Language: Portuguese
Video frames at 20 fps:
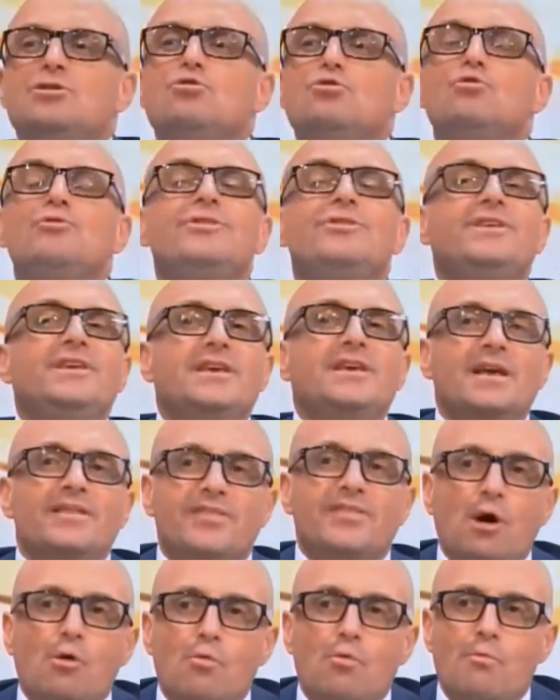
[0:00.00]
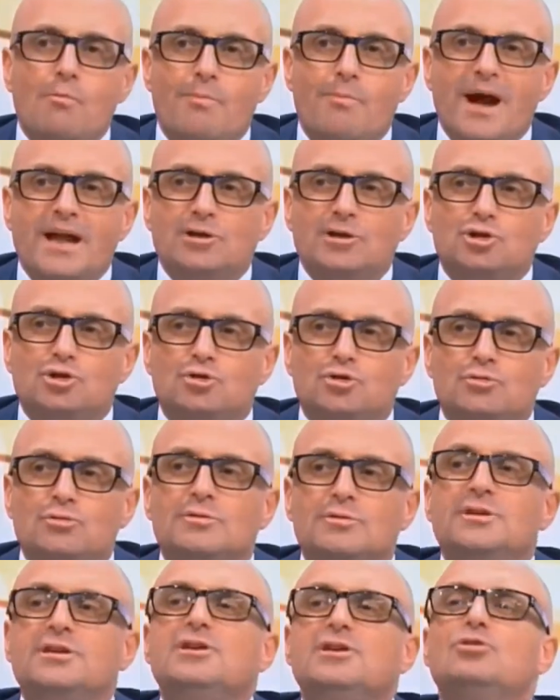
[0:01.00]
num dia dão um
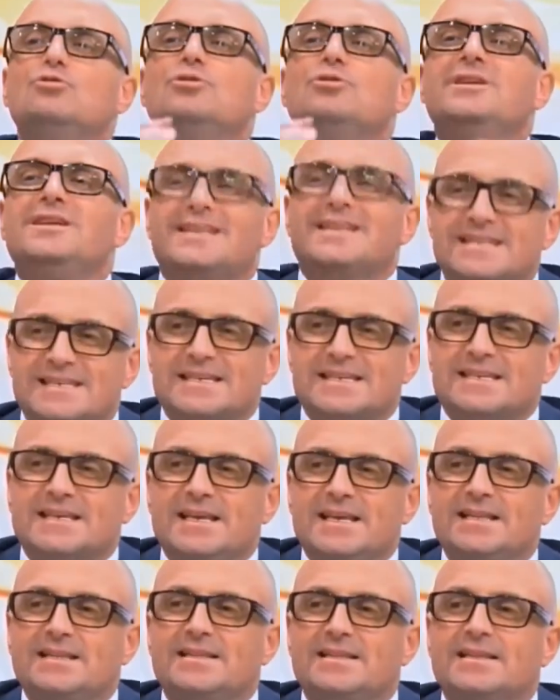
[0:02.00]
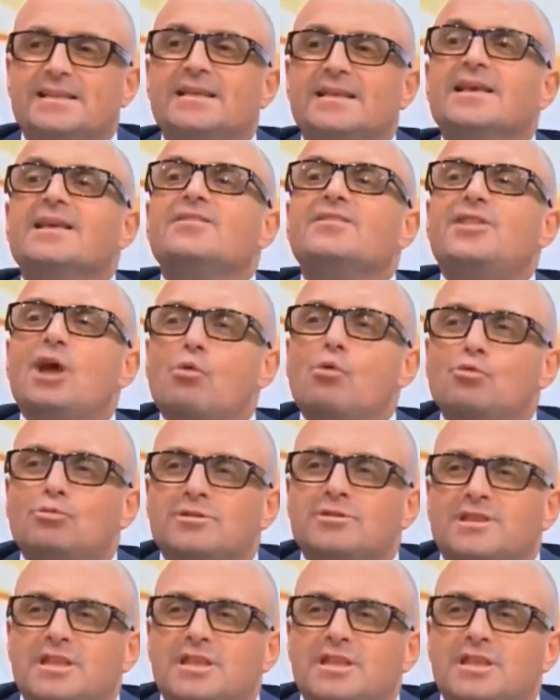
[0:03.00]
beijo e no dia seguinte dão um